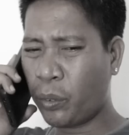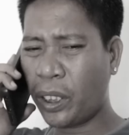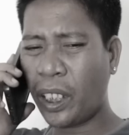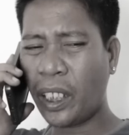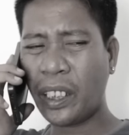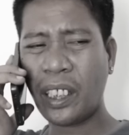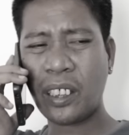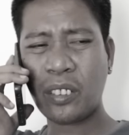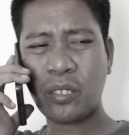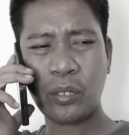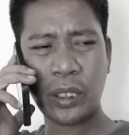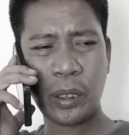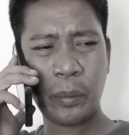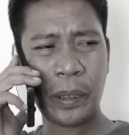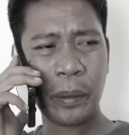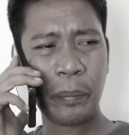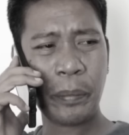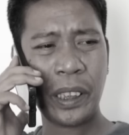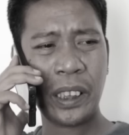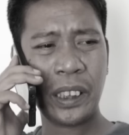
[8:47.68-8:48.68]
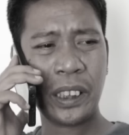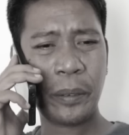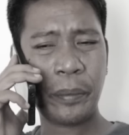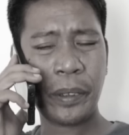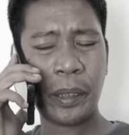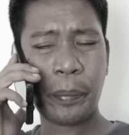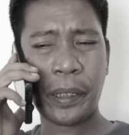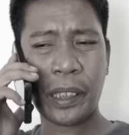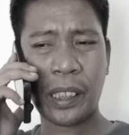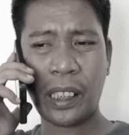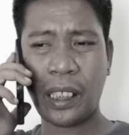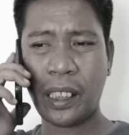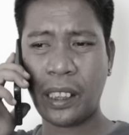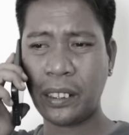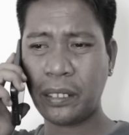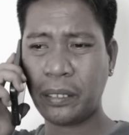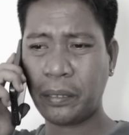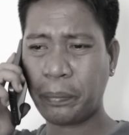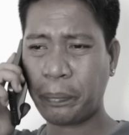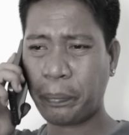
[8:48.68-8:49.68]
Wala na akong ibang maisip na
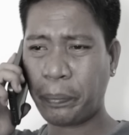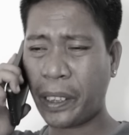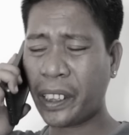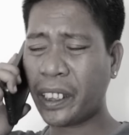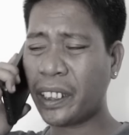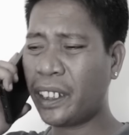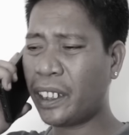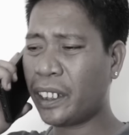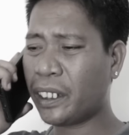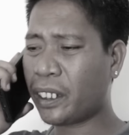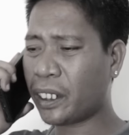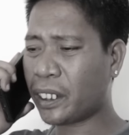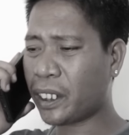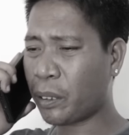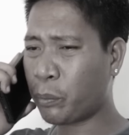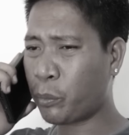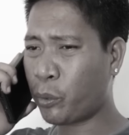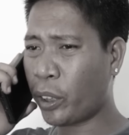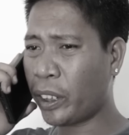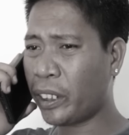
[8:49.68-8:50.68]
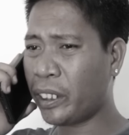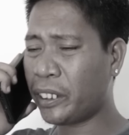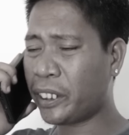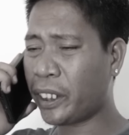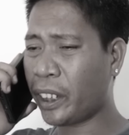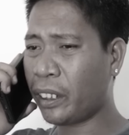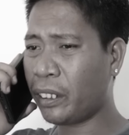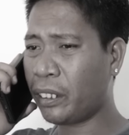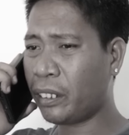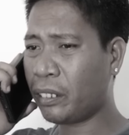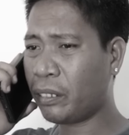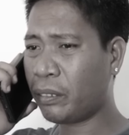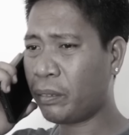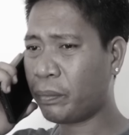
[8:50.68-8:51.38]
paraan para iligtas ang buhay ni Jen.